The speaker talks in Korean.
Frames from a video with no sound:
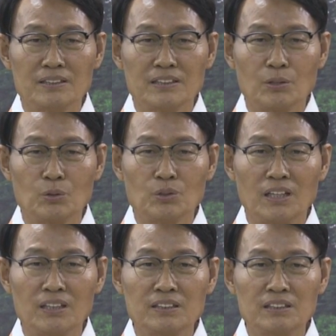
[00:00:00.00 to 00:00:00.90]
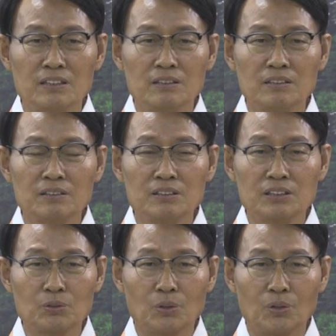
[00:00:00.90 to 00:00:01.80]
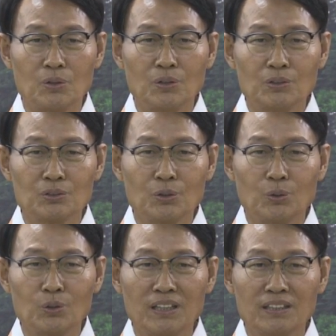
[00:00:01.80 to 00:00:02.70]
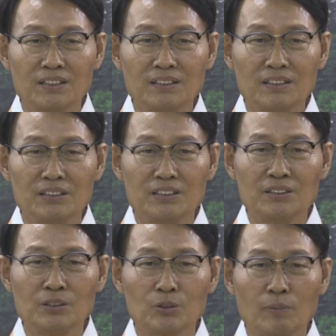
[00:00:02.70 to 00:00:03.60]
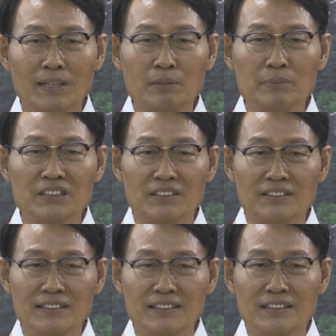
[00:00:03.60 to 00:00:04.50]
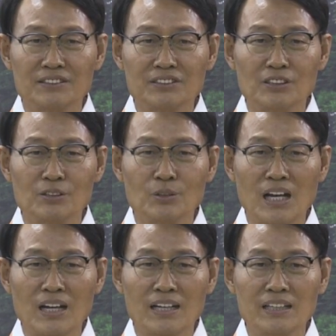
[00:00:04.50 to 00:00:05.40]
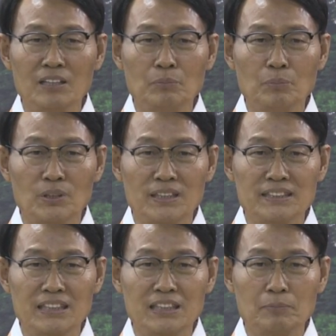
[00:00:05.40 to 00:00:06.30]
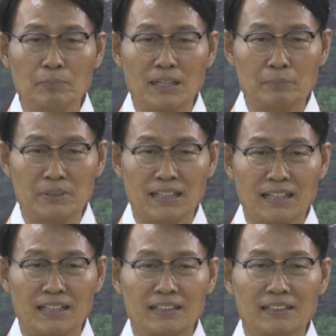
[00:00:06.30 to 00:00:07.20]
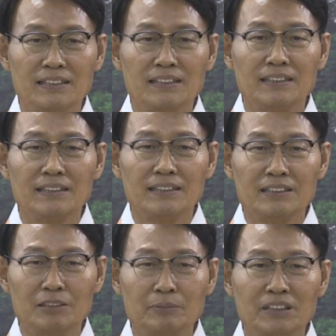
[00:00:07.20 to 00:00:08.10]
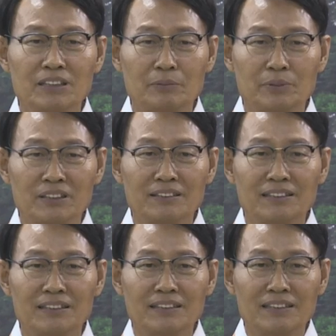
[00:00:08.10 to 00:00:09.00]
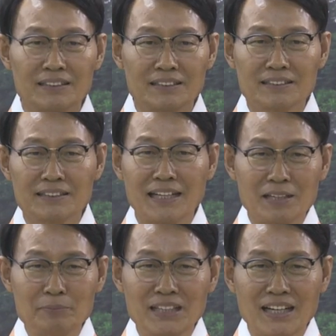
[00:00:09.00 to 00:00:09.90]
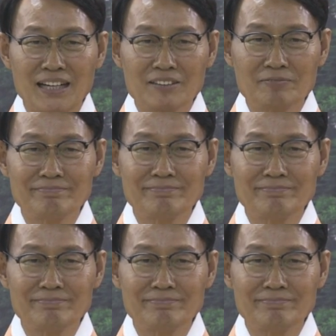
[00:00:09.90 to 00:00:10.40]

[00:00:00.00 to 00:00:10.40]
새로운 에너지를 얻으시고 소원했던 지인들도 만나면서 즐거운 한가위 보내시기 바랍니다. 시민 여러분 사랑합니다.